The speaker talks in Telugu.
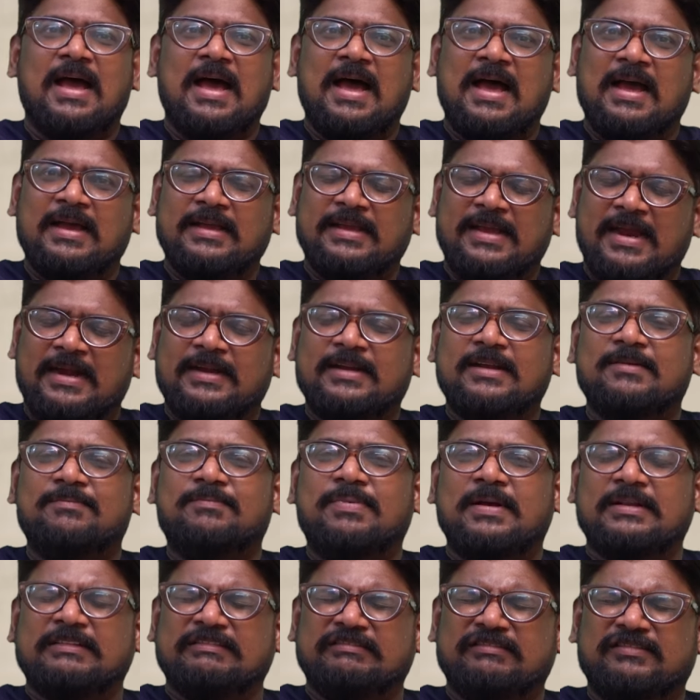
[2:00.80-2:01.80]
ఆ
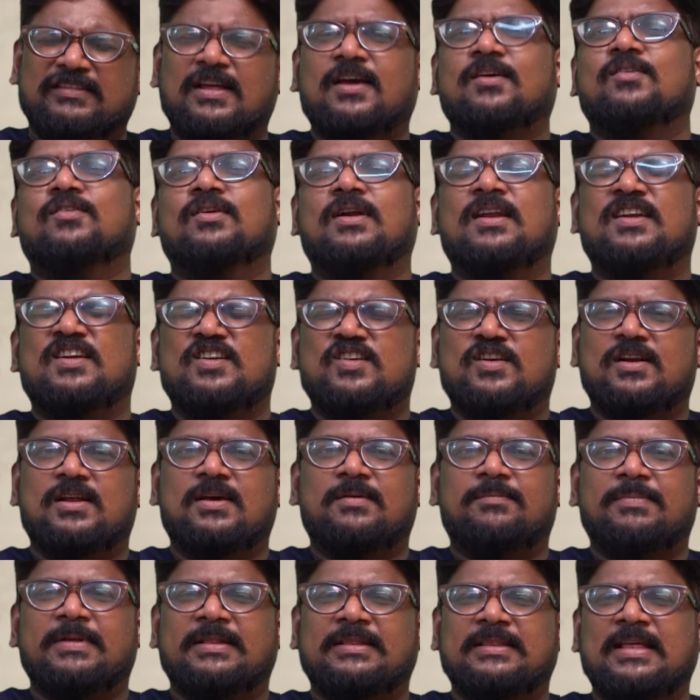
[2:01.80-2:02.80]
గెటప్ అంతా కూడా నిన్న
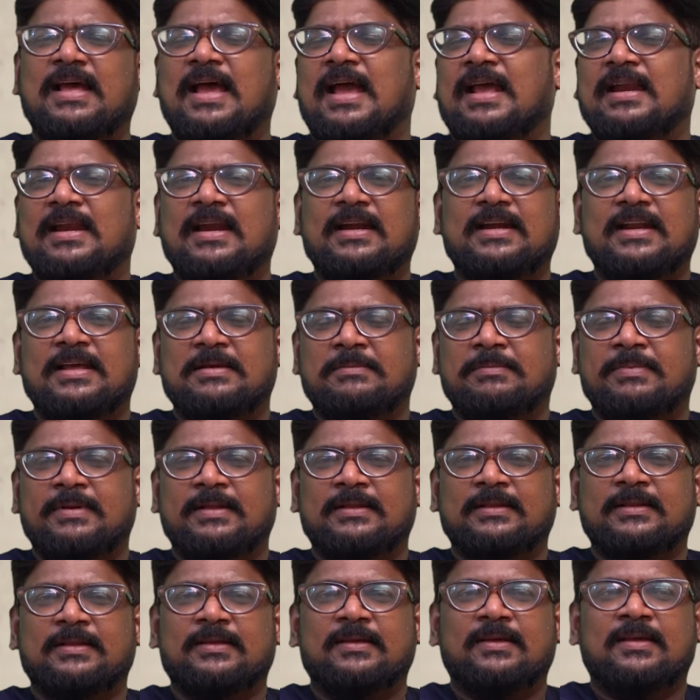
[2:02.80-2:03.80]
పెద్ద హైలైట్
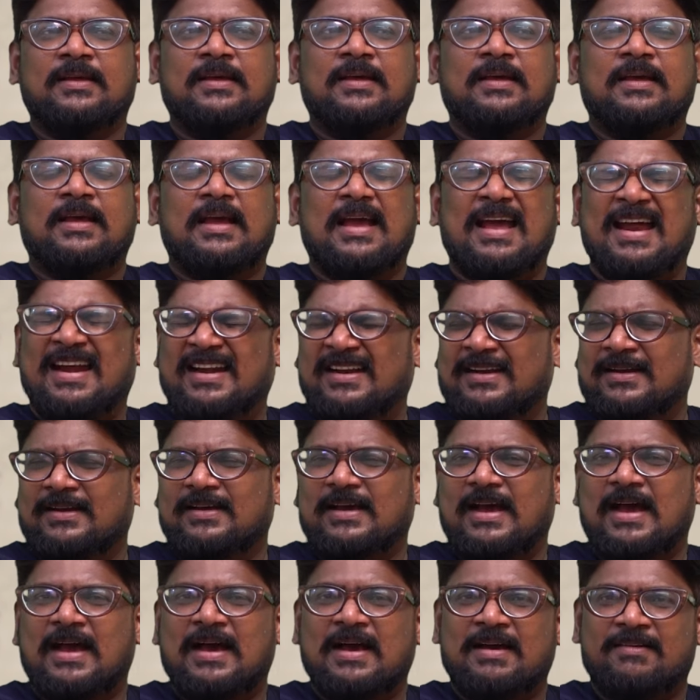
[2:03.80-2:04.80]
అయిపోయింది అండ్
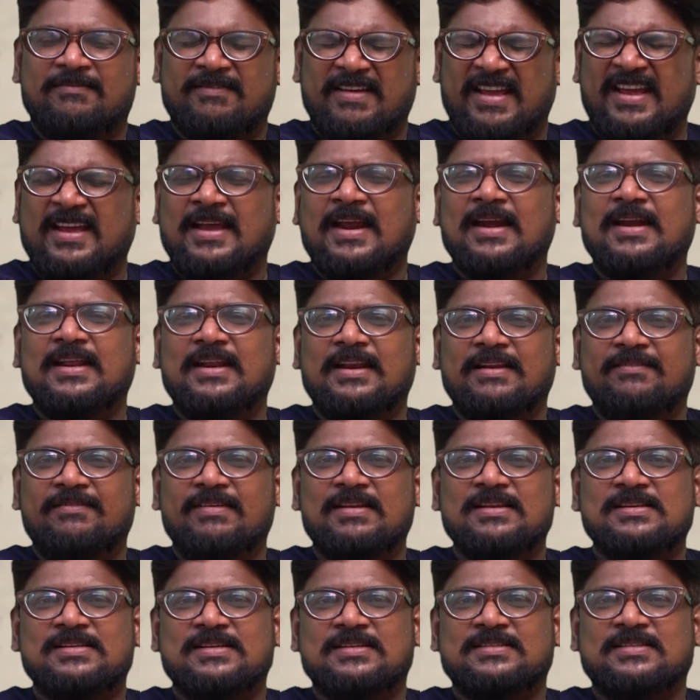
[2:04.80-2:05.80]
ఆ వెహికల్ని
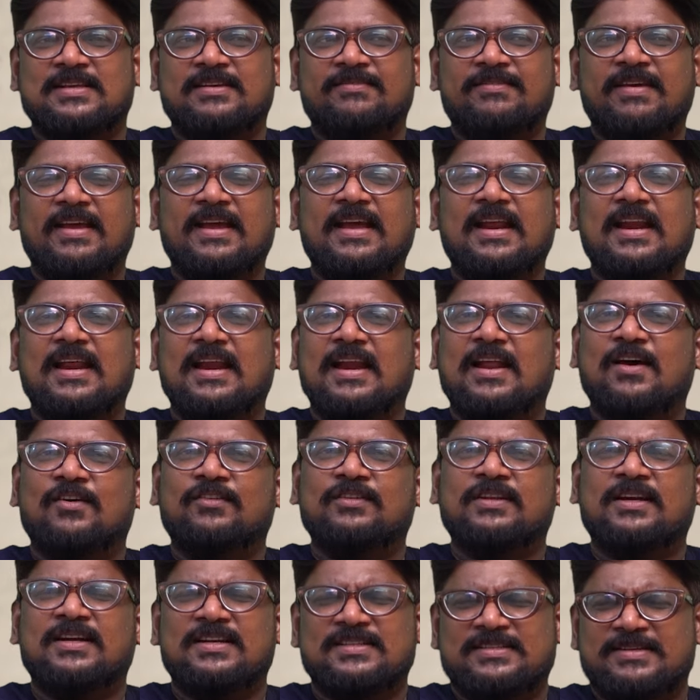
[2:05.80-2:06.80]
రివీల్ చేశారు వెహికల్ ఎలా
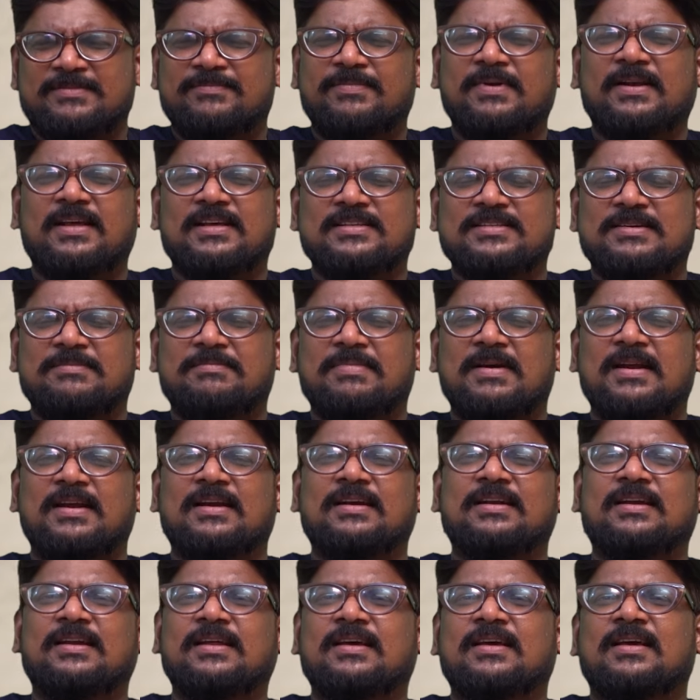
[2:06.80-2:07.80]
ఉందంటే సింపుల్గా
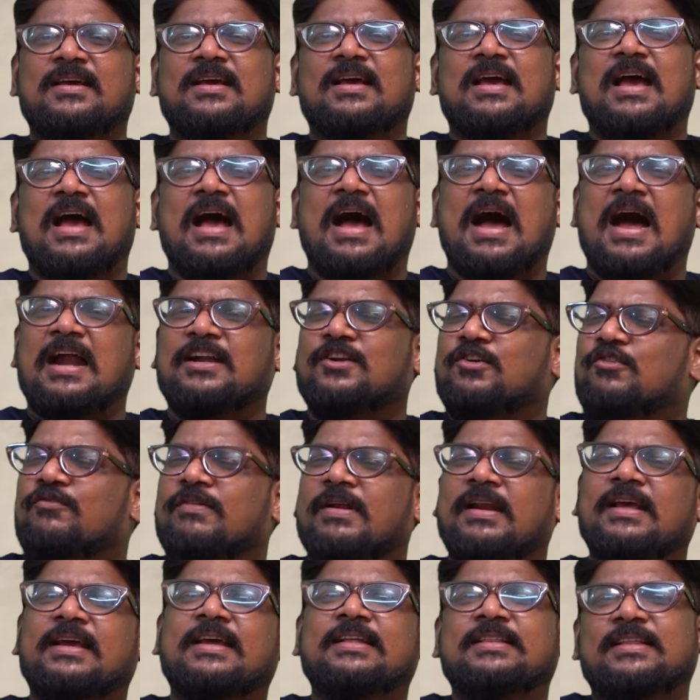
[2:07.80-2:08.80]
చెప్పాలంటే ఆటో
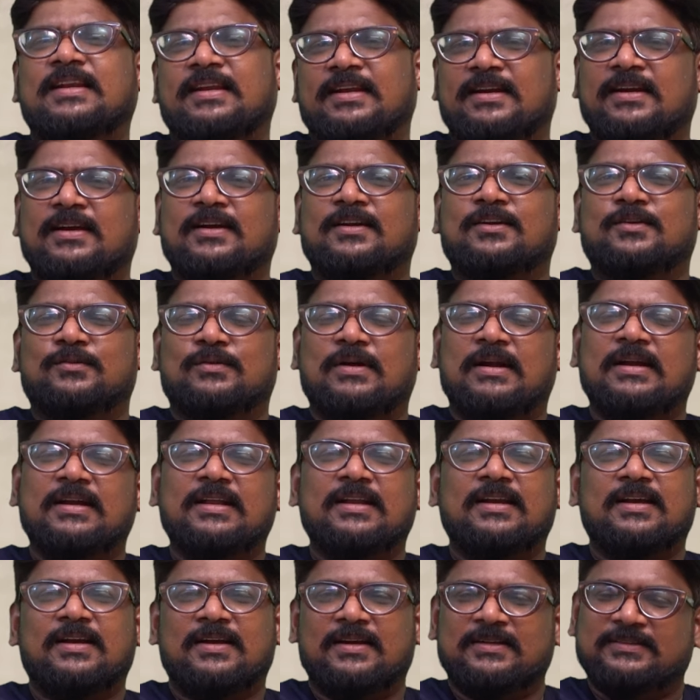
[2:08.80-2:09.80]
వెనక్కి తిరిగినట్టు
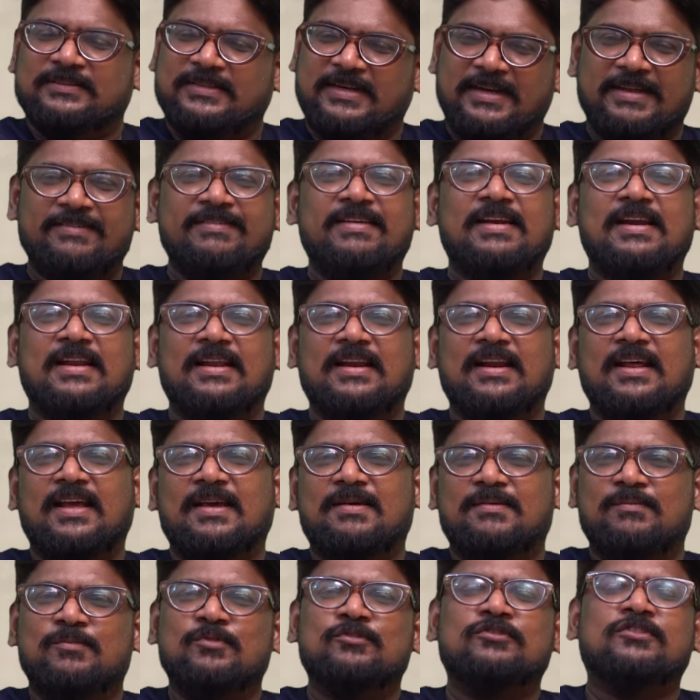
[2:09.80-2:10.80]
అంటే త్రీ వీలరే
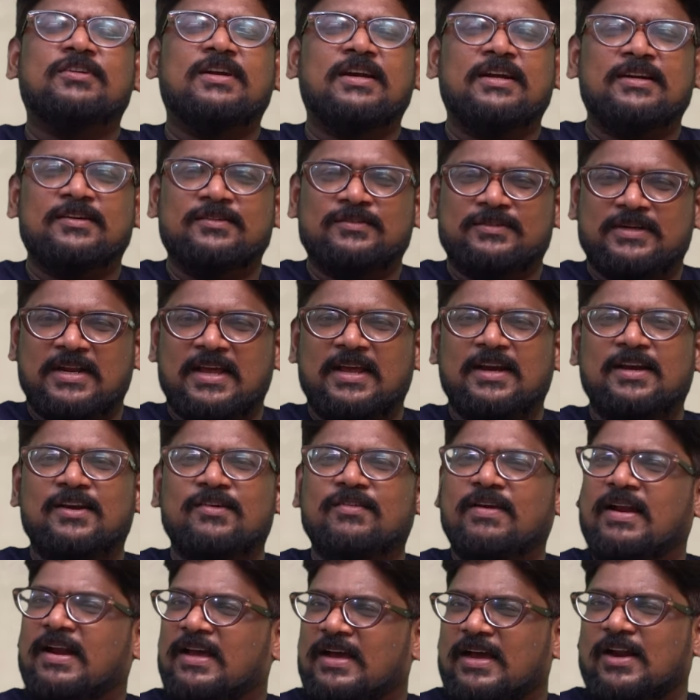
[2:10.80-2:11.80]
ముందు రెండు
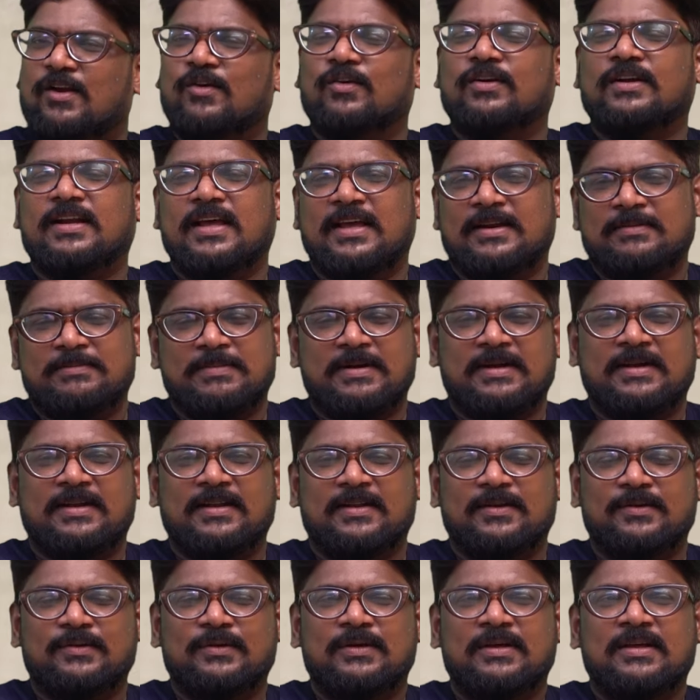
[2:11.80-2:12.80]
టైర్లు వెనకాల ఒక టైర్
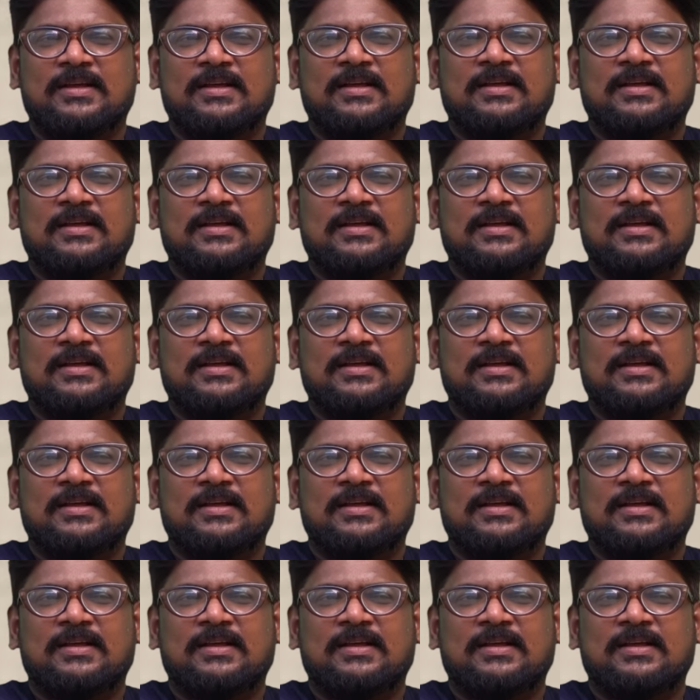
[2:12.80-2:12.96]
పెట్టారు